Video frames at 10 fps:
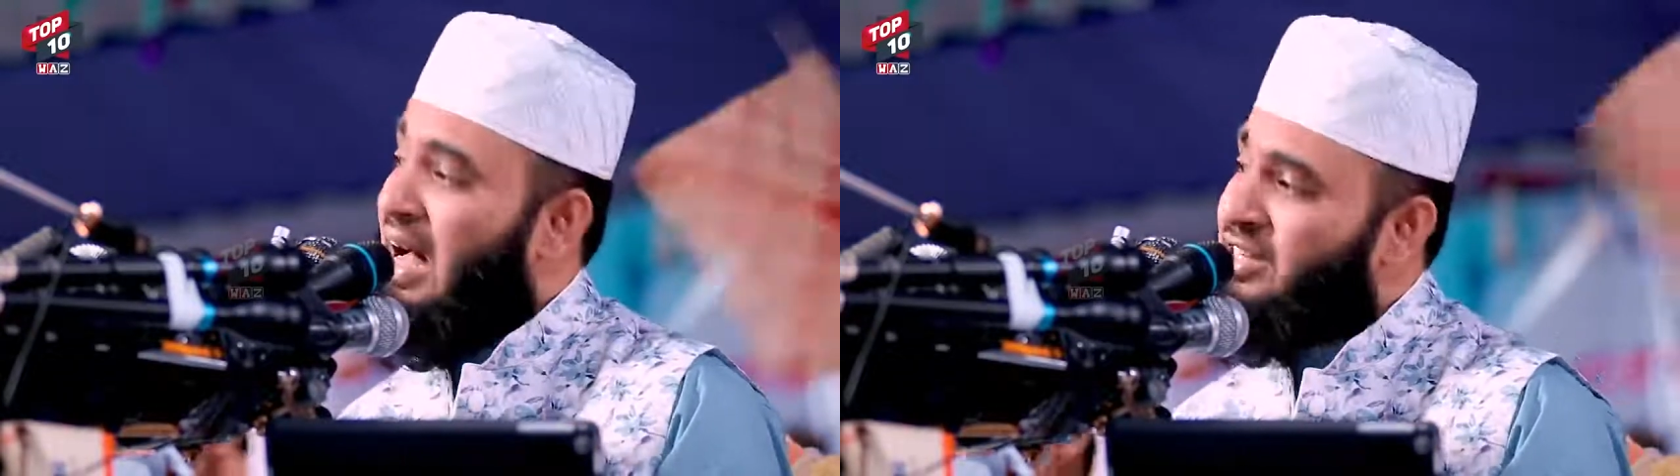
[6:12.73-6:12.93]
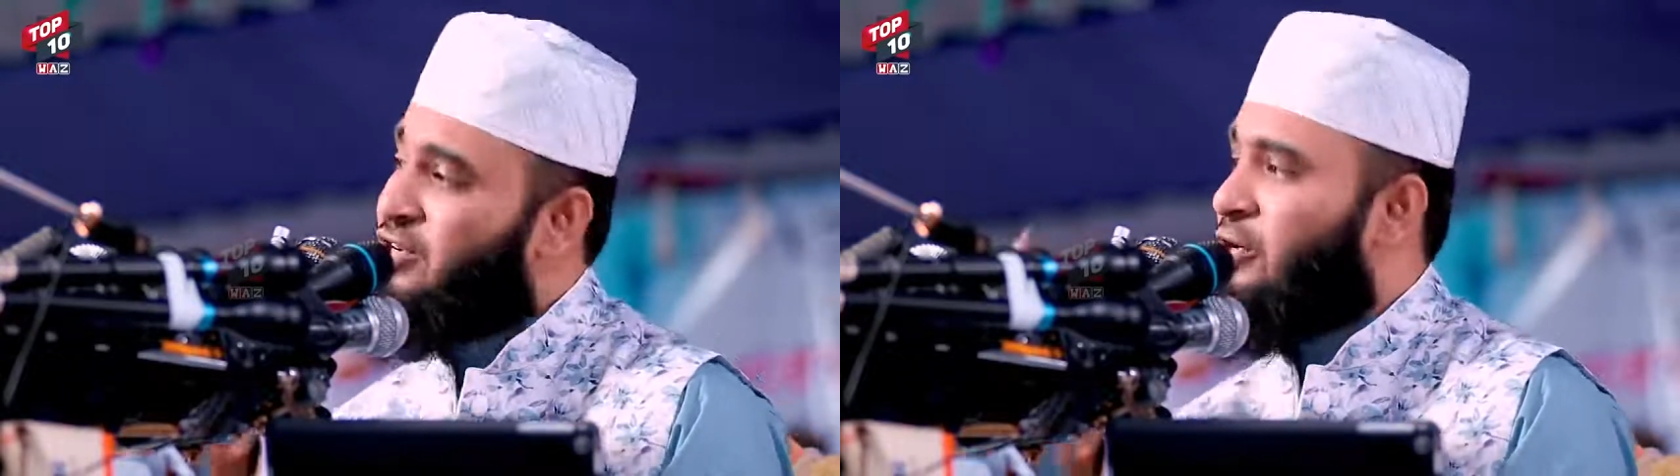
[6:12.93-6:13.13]

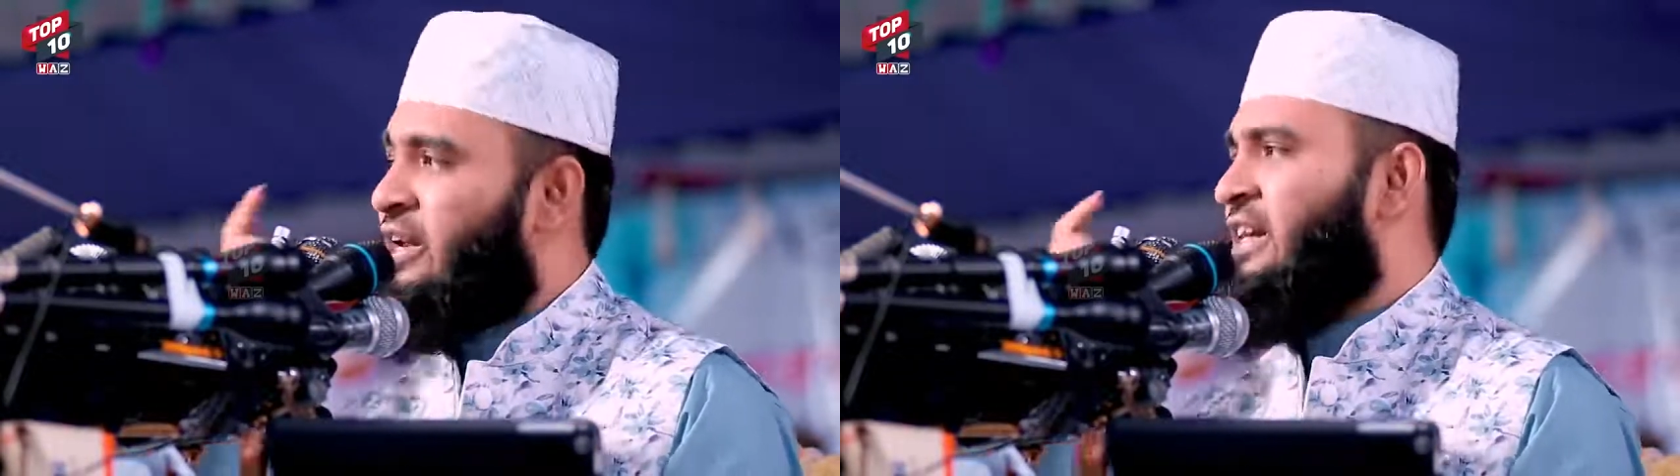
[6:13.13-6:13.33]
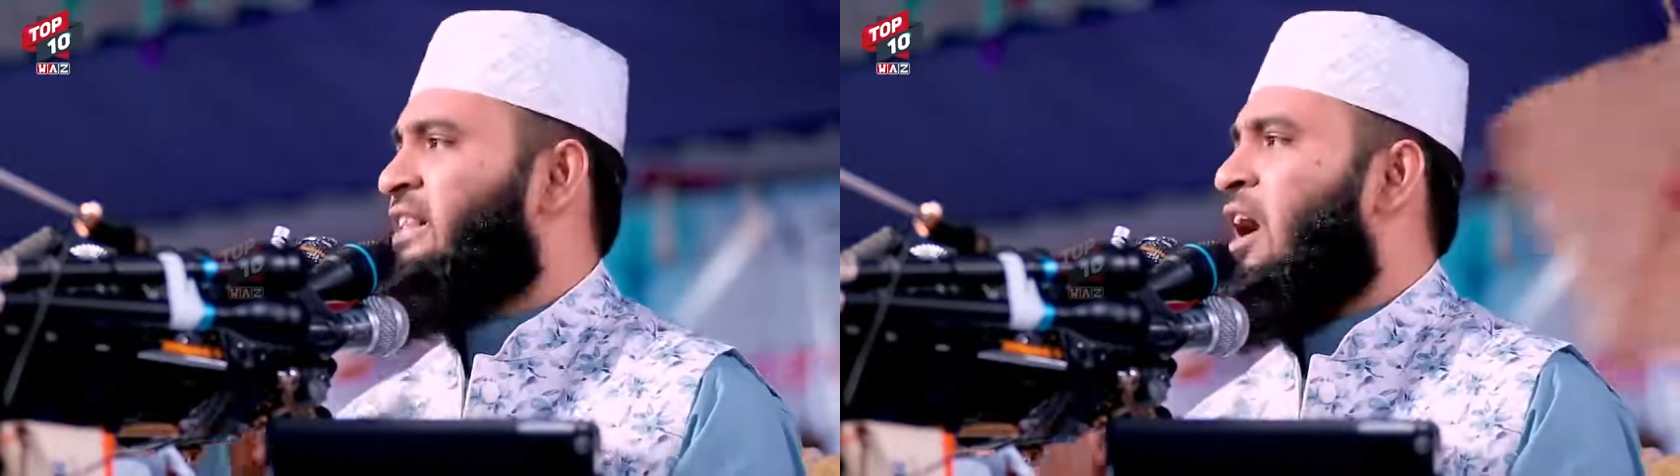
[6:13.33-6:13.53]
কাজ করে
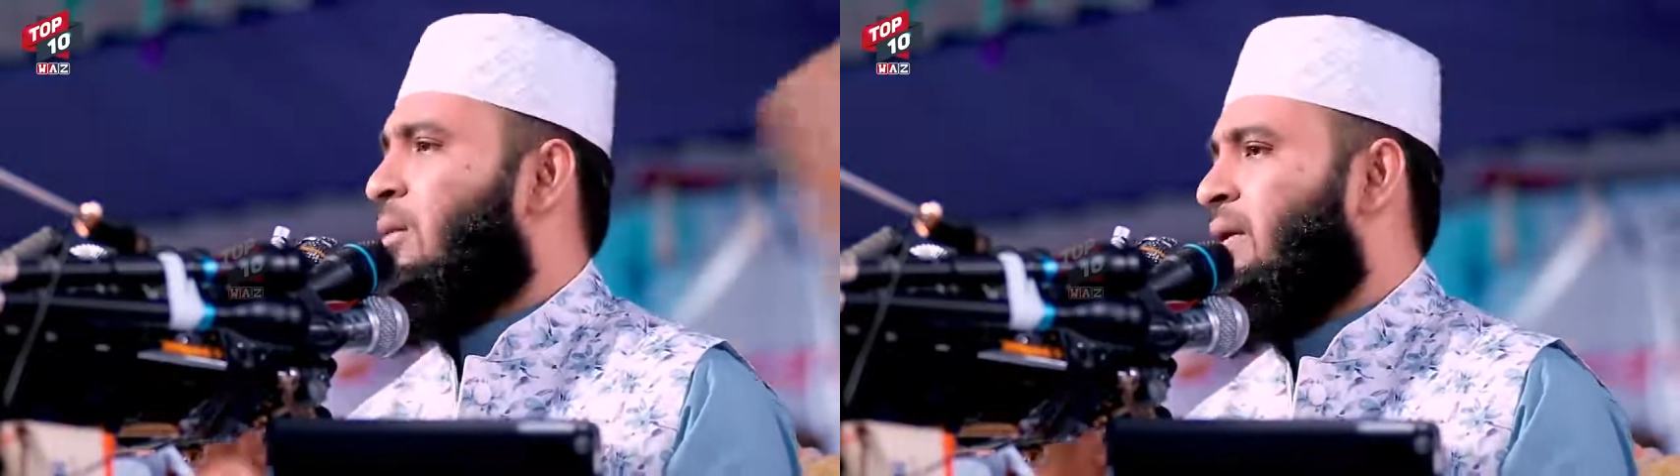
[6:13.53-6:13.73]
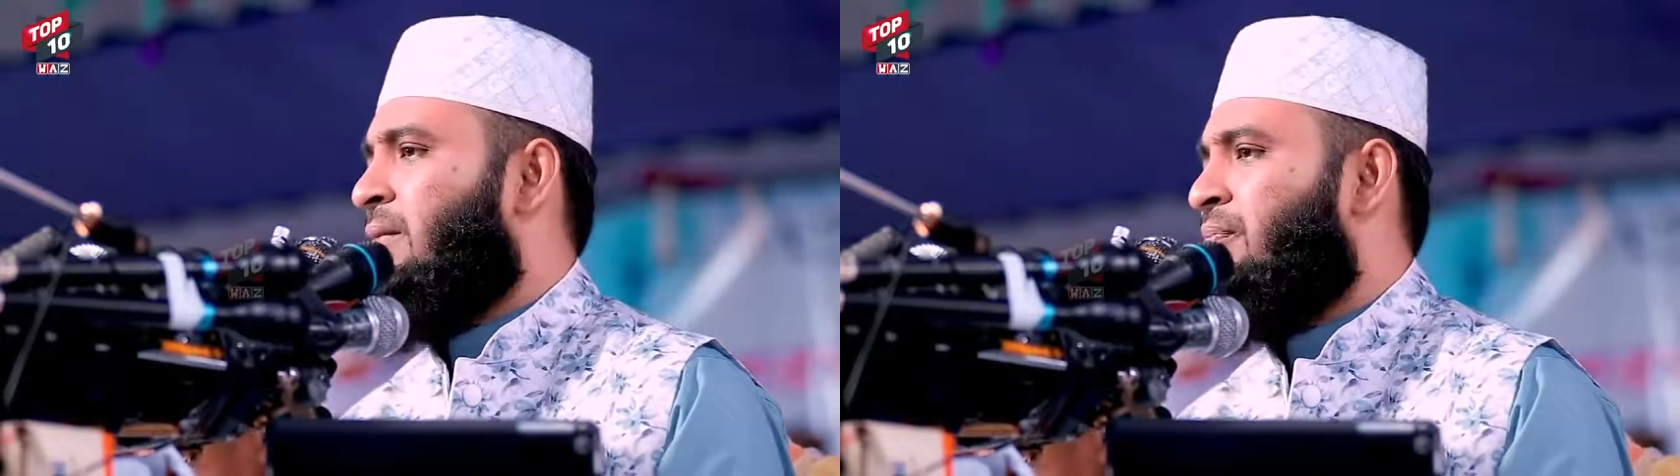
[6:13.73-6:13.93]
খেতে
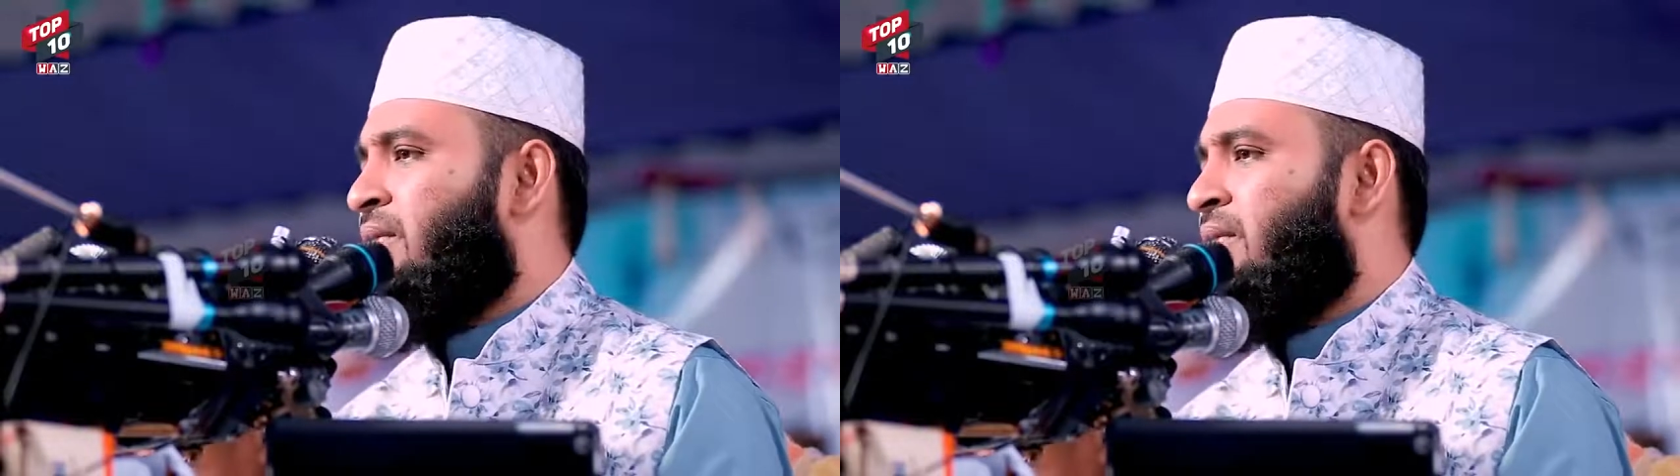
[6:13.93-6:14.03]
হবে